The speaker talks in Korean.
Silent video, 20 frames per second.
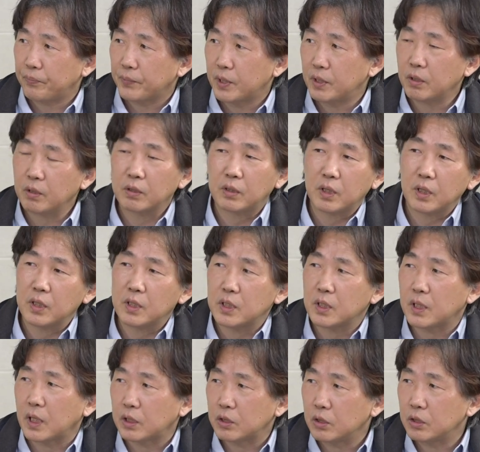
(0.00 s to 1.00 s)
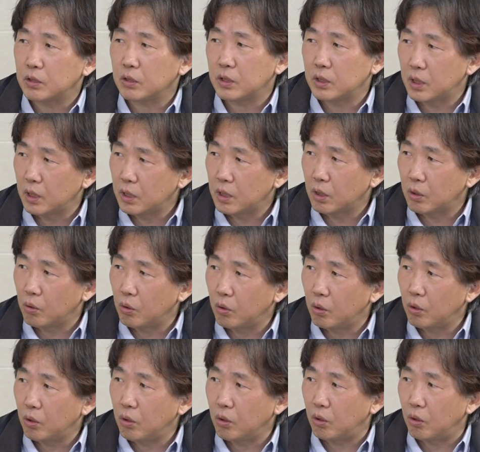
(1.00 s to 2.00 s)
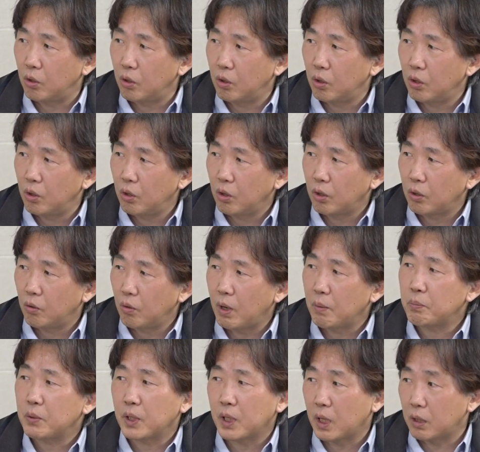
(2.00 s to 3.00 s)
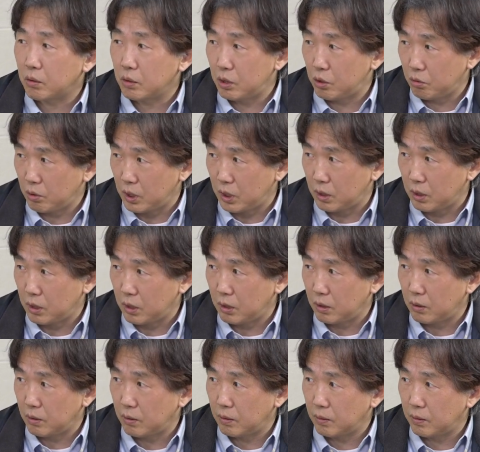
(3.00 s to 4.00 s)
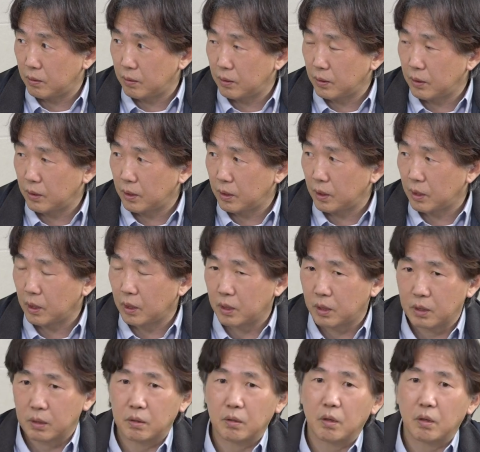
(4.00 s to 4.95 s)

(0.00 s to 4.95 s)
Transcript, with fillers: 그럴 때 이제 낙천성이 생기고 화병이 안 걸릴 수가 있어요. 네. 그러니까 이제